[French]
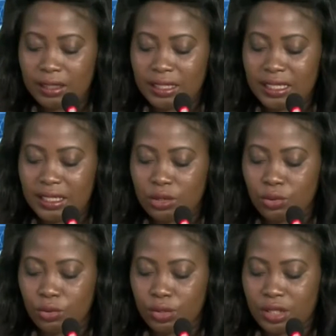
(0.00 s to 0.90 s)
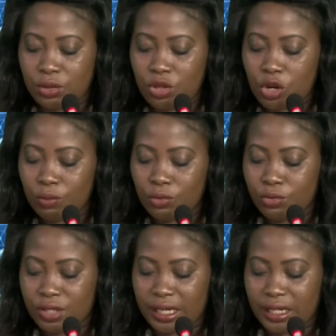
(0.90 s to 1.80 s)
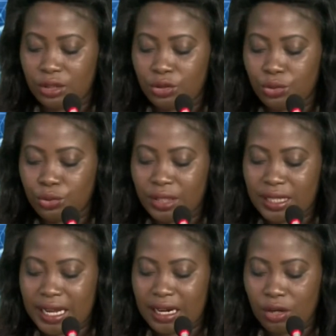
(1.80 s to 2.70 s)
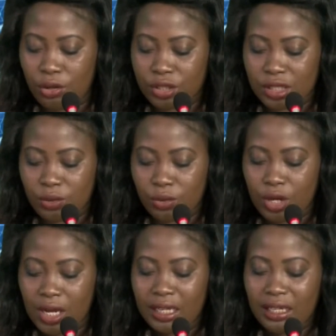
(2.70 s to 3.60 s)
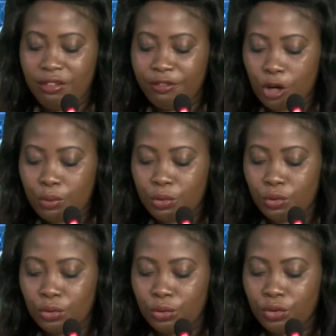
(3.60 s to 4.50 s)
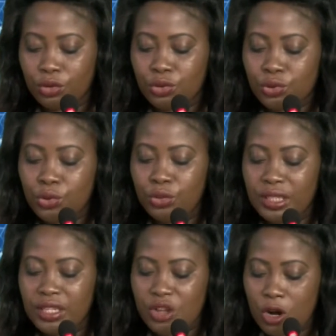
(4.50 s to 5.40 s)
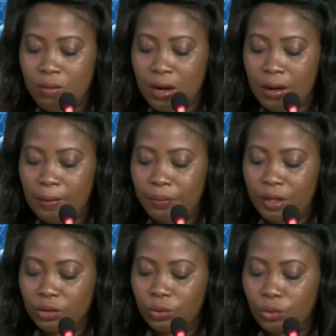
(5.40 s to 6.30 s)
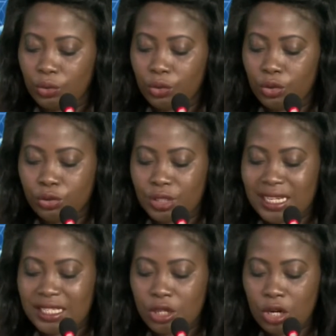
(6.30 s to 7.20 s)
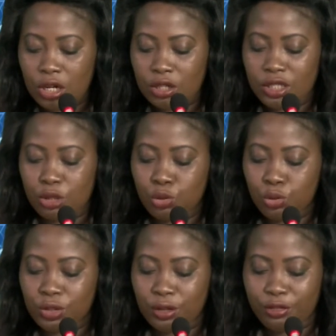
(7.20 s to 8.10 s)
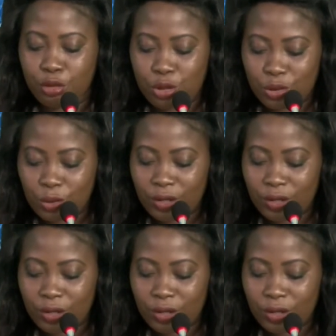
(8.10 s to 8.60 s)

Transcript: qui est ce qui se norme l'ulcère duodénal lorsque il forme une duodénome, donc euh, ça sort, ce sont, en